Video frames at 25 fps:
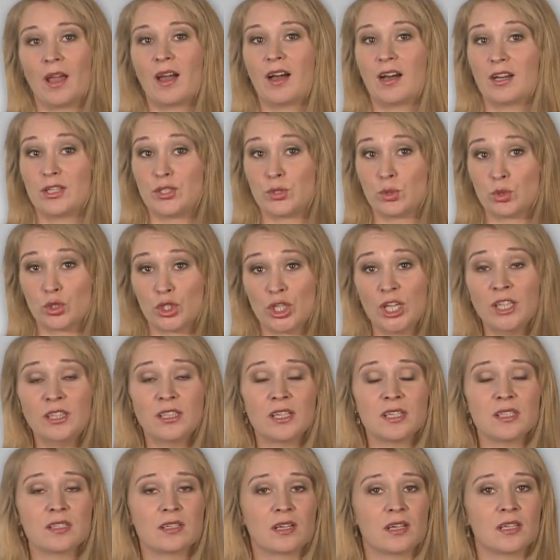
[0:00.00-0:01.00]
А сюжет
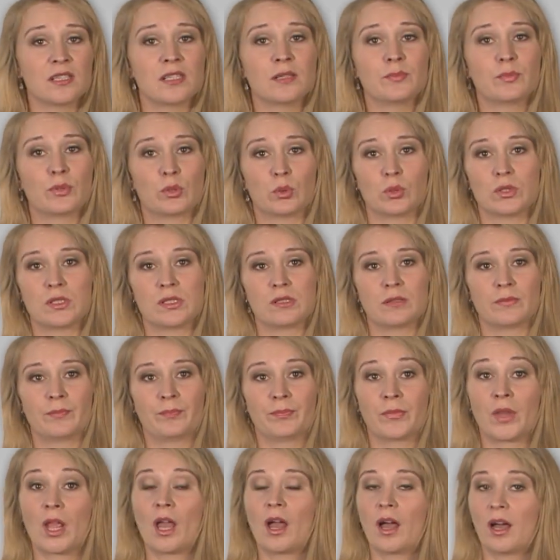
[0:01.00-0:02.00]
рассказа прост.
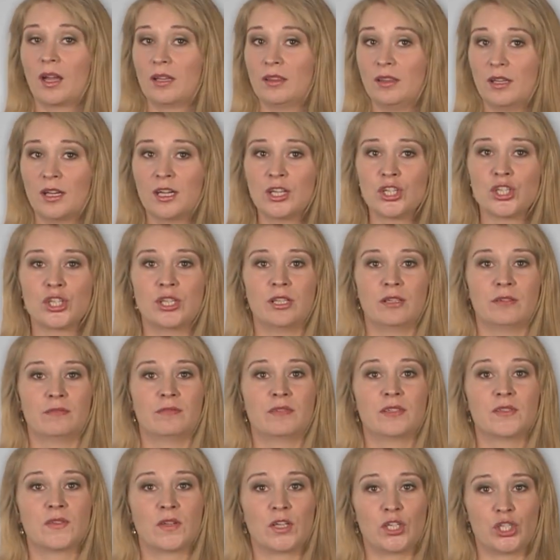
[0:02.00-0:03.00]
Однажды,
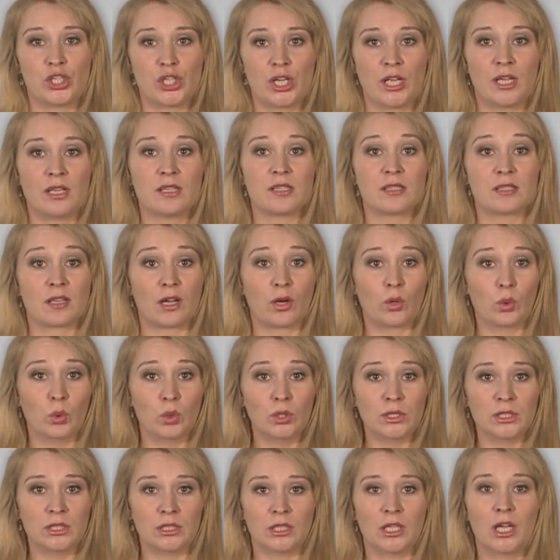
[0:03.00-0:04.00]
возвращаясь с
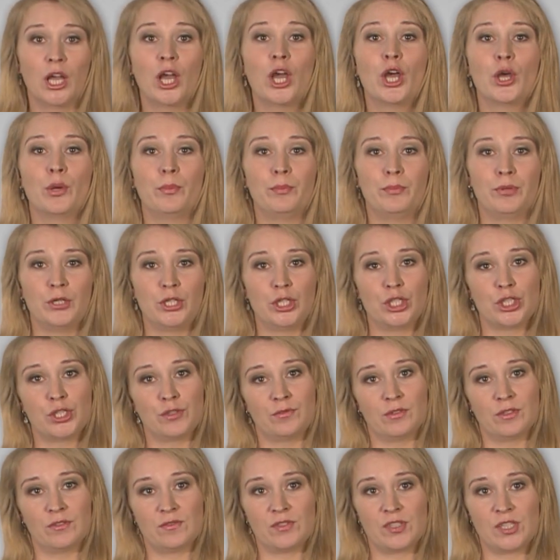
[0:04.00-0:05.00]
охоты,
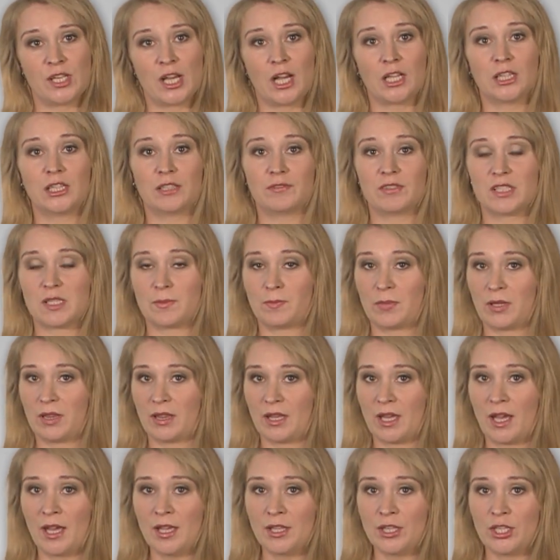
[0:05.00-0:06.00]
Пришвин взял на
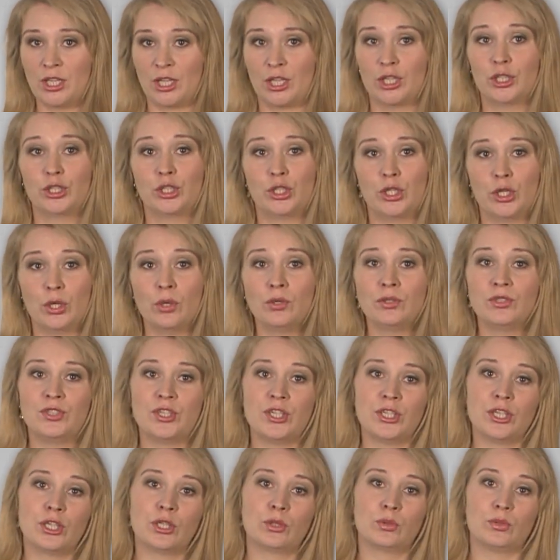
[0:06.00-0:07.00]
воспитание трех
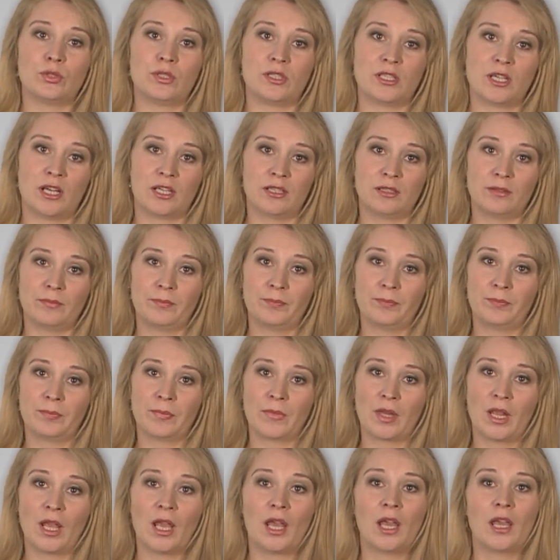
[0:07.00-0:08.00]
диких утят.
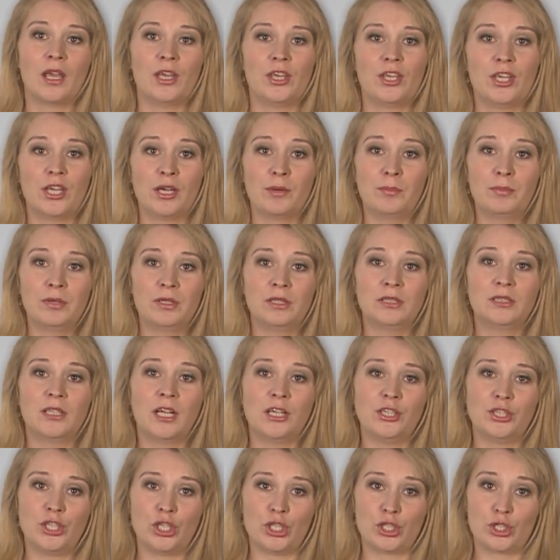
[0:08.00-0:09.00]
И об их
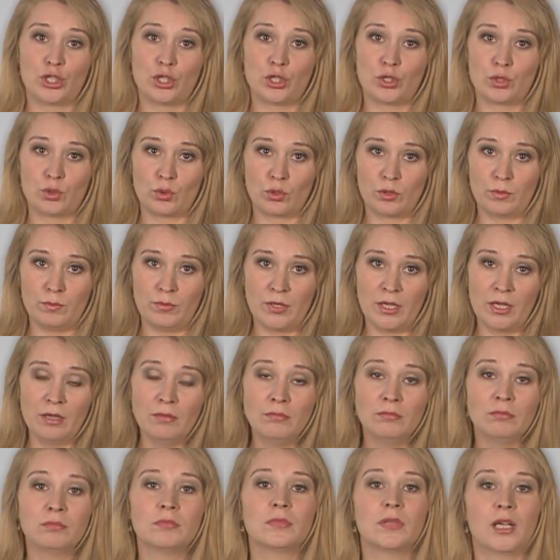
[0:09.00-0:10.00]
дальнейшей
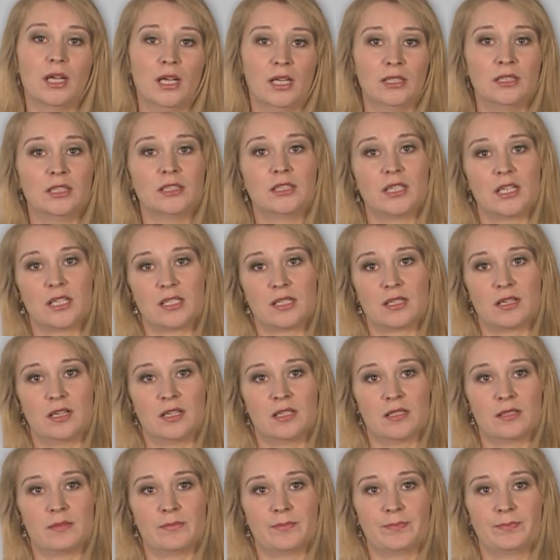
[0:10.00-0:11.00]
судьбе этот
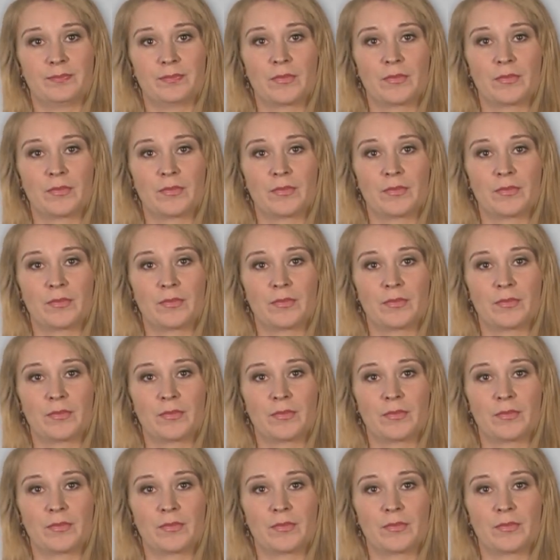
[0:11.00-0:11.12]
рассказ.